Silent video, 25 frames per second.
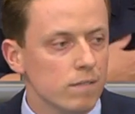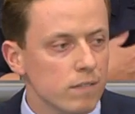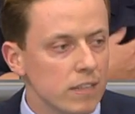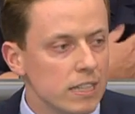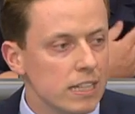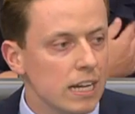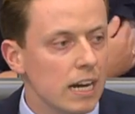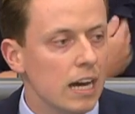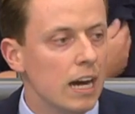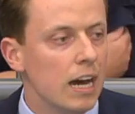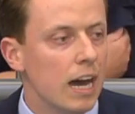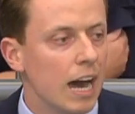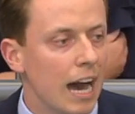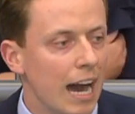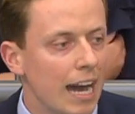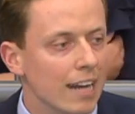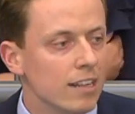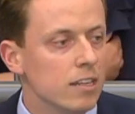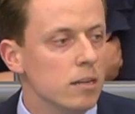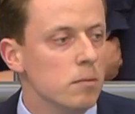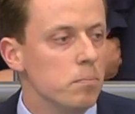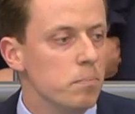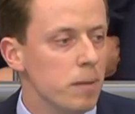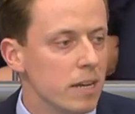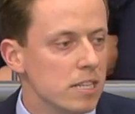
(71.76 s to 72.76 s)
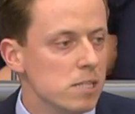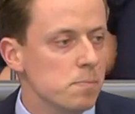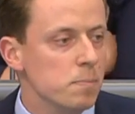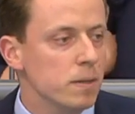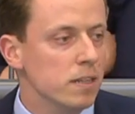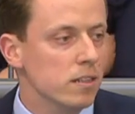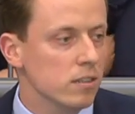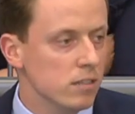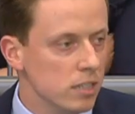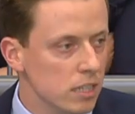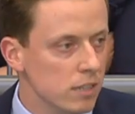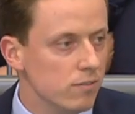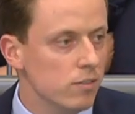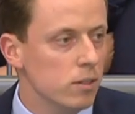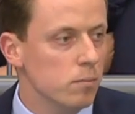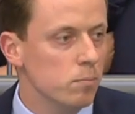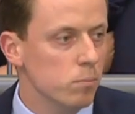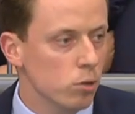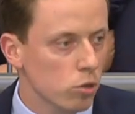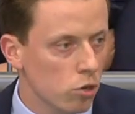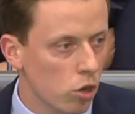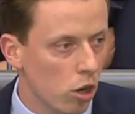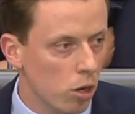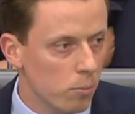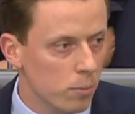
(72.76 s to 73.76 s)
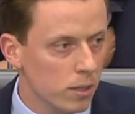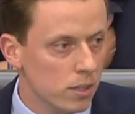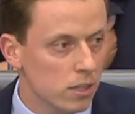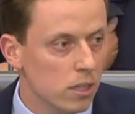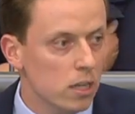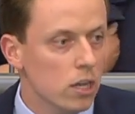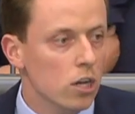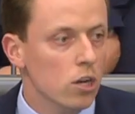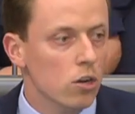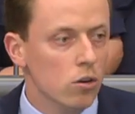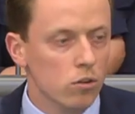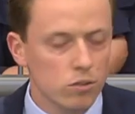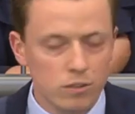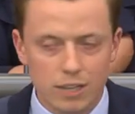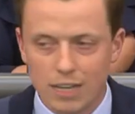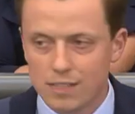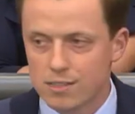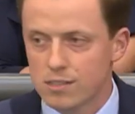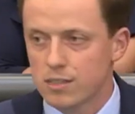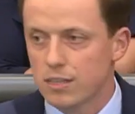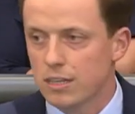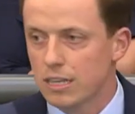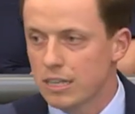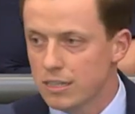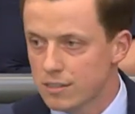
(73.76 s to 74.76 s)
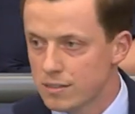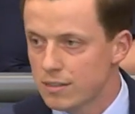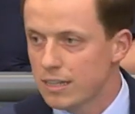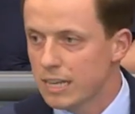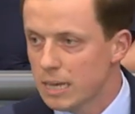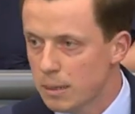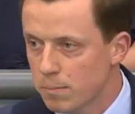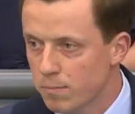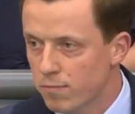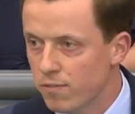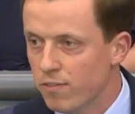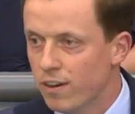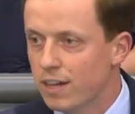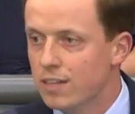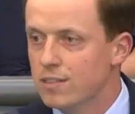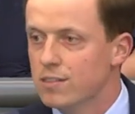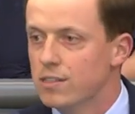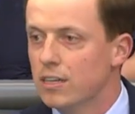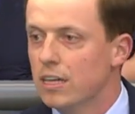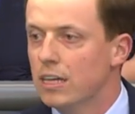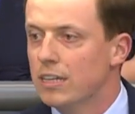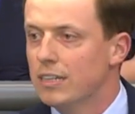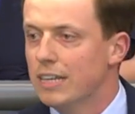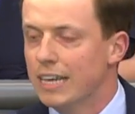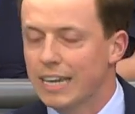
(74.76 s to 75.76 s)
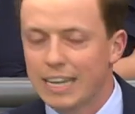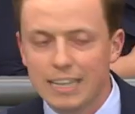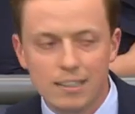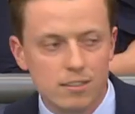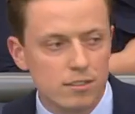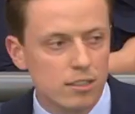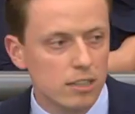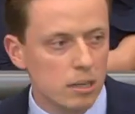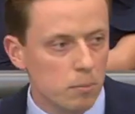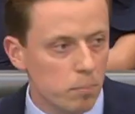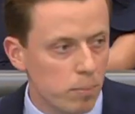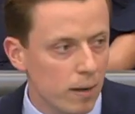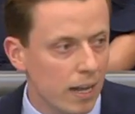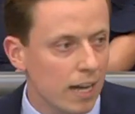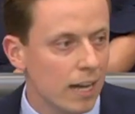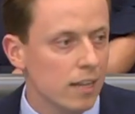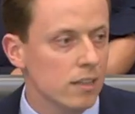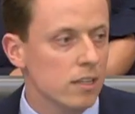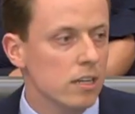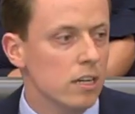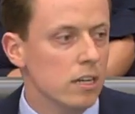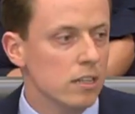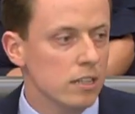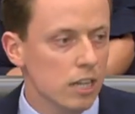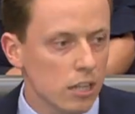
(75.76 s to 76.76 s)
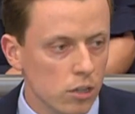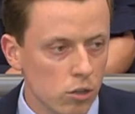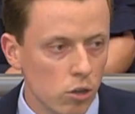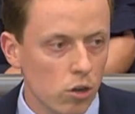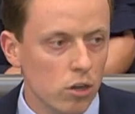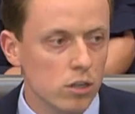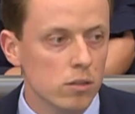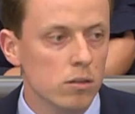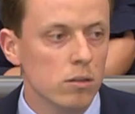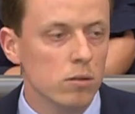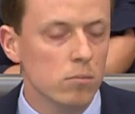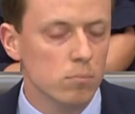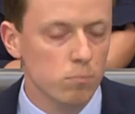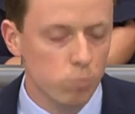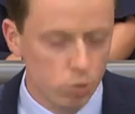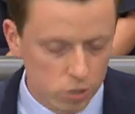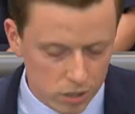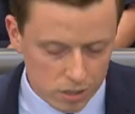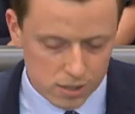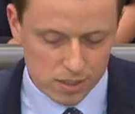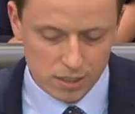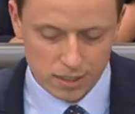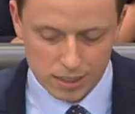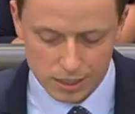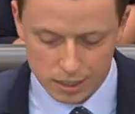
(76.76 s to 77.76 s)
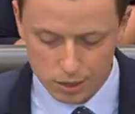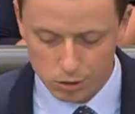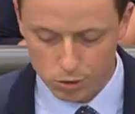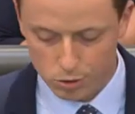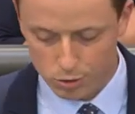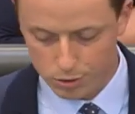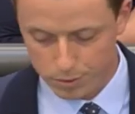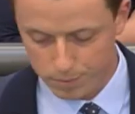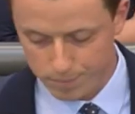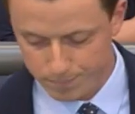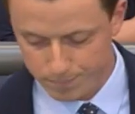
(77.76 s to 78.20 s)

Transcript: wieder eine Perspektive bekommen. Und das ist ebenfalls der richtige Plan der neuen Bundesregierung.